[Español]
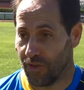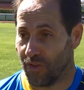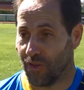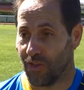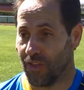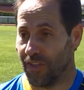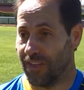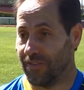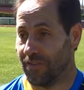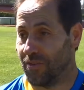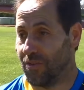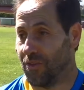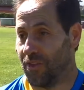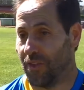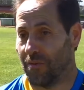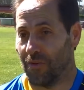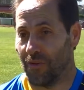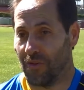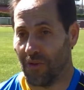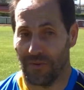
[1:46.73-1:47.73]
Yo te, yo
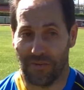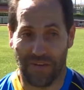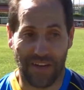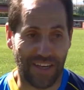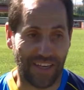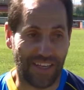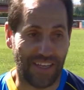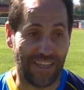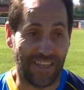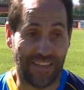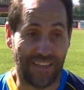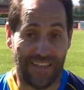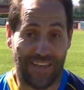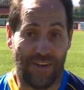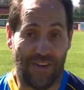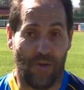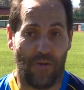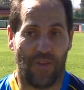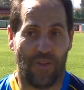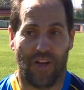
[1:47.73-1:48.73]
te, puedo hablar que
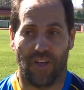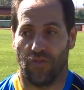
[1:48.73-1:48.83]
el comienzo